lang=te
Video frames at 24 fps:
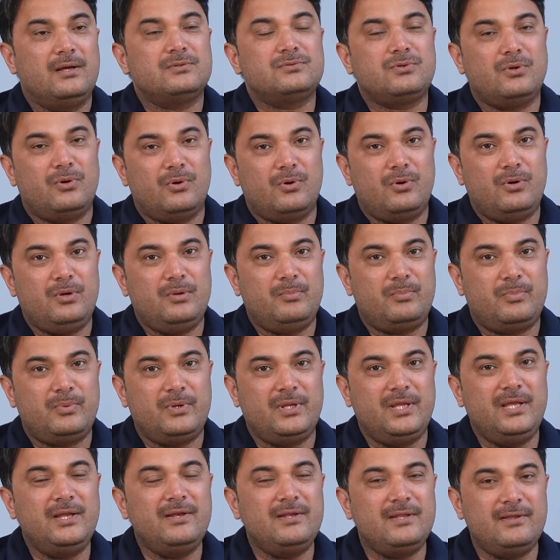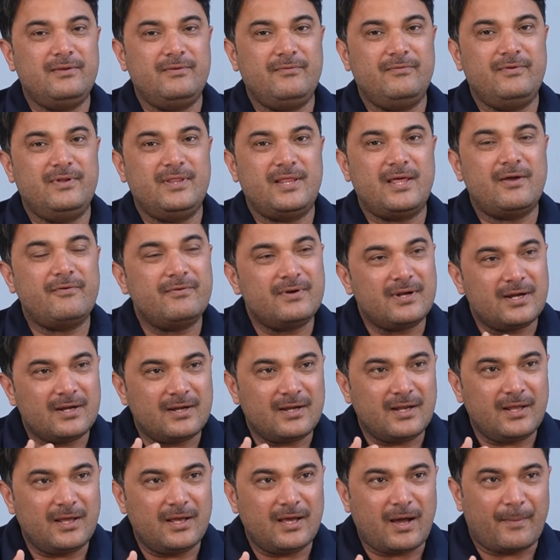సో ఇప్పుడు ఈ ఇప్పుడు
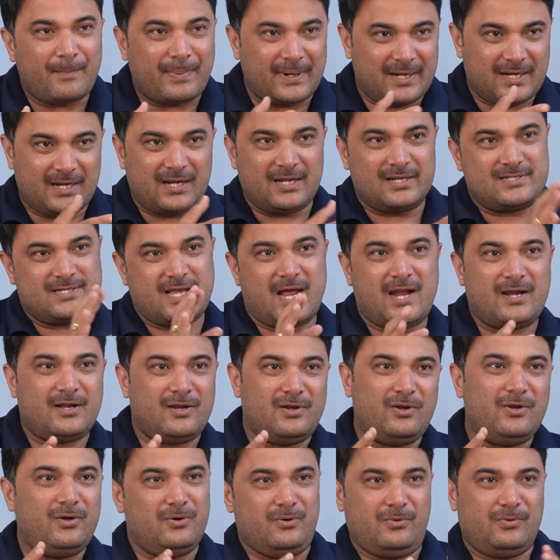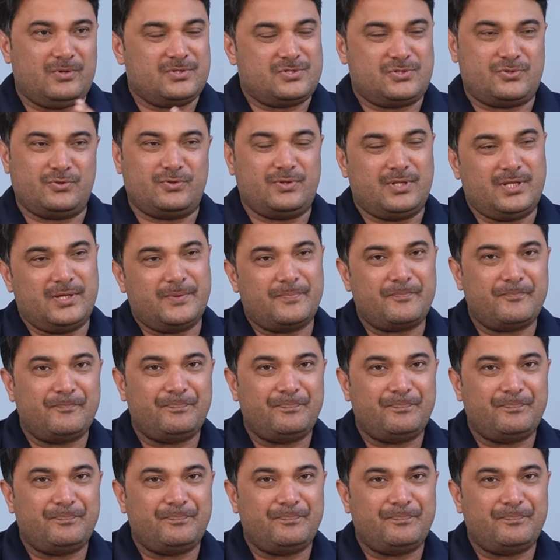ఏమిటంటే ఆ పర్టికులర్ ఛానల్లో వస్తుంది